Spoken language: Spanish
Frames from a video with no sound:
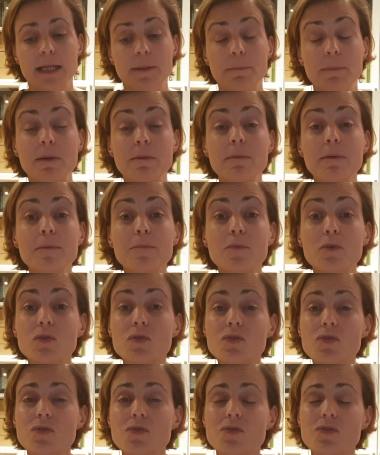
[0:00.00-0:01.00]

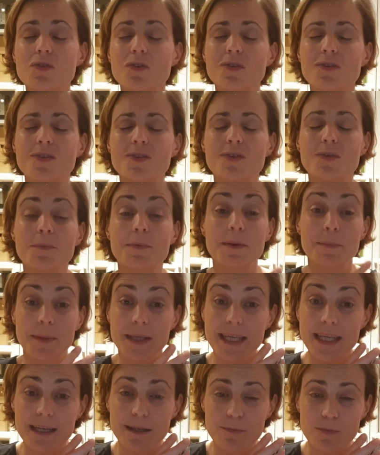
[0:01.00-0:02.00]
Vivimos o
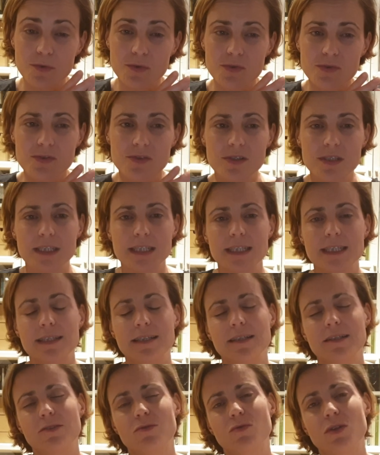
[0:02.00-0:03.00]
vivíamos
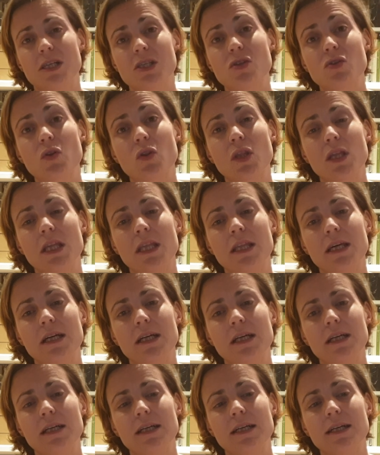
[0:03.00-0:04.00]
en una
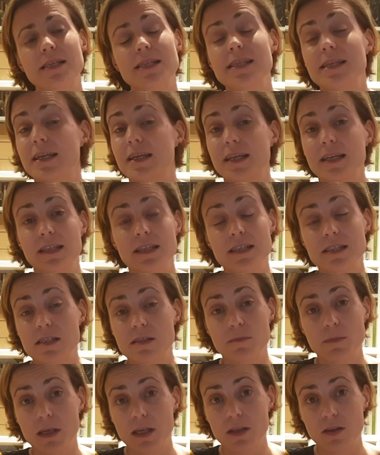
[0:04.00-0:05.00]
sociedad sin
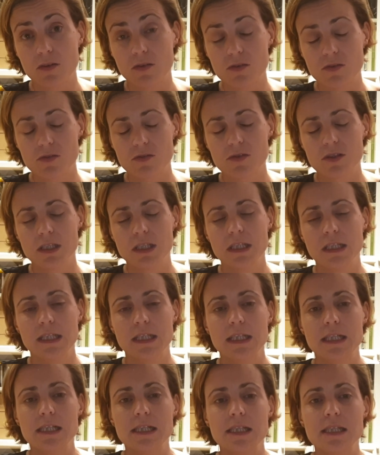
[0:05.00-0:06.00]
grandes miedos,
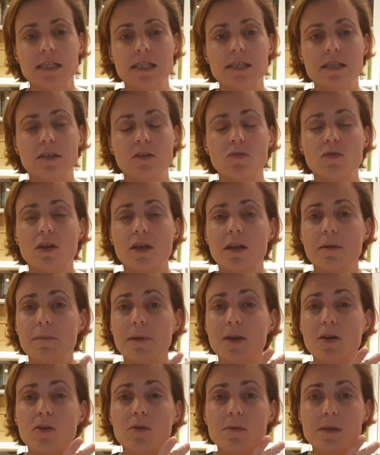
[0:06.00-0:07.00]
sin un
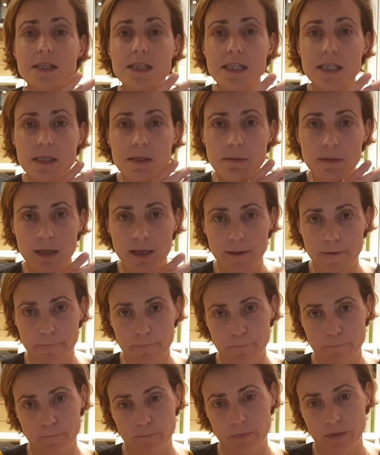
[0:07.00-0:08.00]
enemigo visible
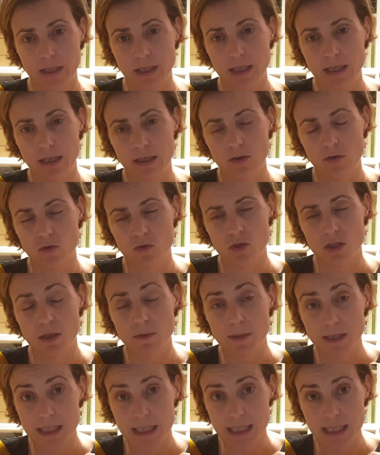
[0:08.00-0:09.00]
que nos
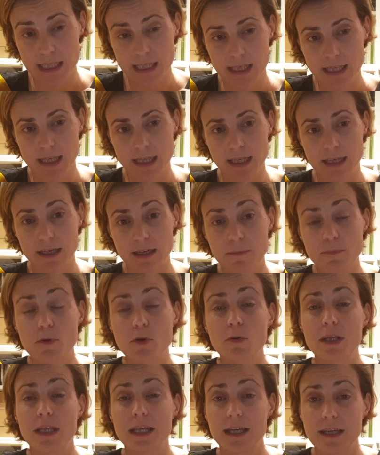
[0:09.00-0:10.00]
llevase a querer
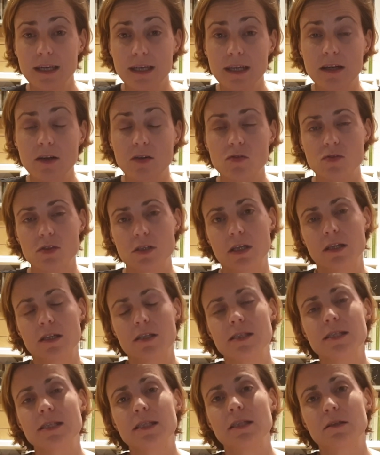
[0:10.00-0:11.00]
protegernos, a
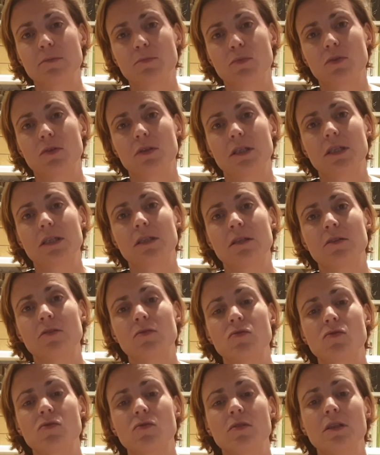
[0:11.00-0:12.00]
necesitar
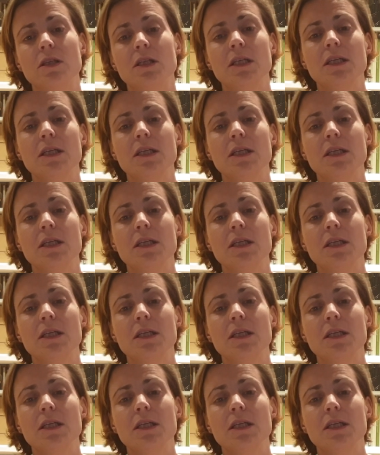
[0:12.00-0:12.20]
protegernos.